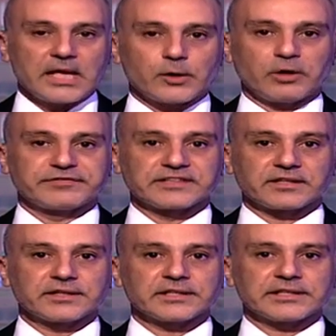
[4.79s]
وفي
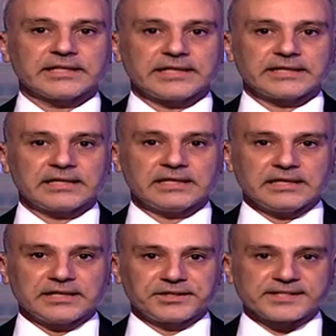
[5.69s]
الطريق إليها
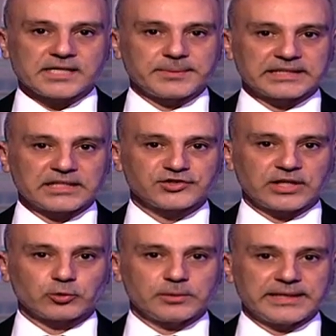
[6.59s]
نصبت
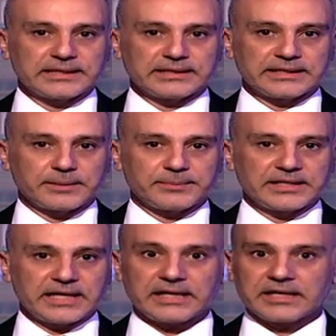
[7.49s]
لجنة المال
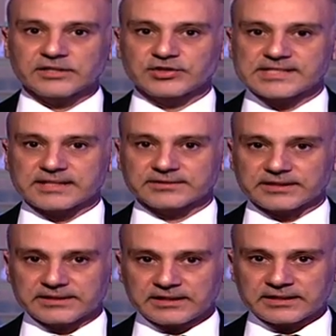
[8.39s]
النيابية حاجزا
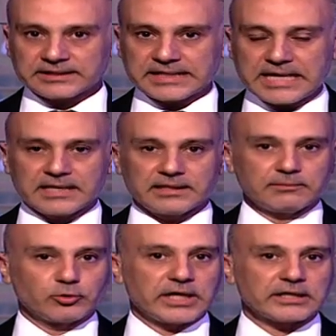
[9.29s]
طيارا
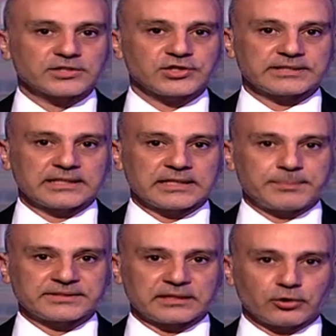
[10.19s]
لمناقشة
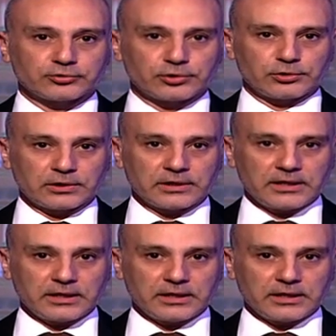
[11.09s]
الكابيتال كنترول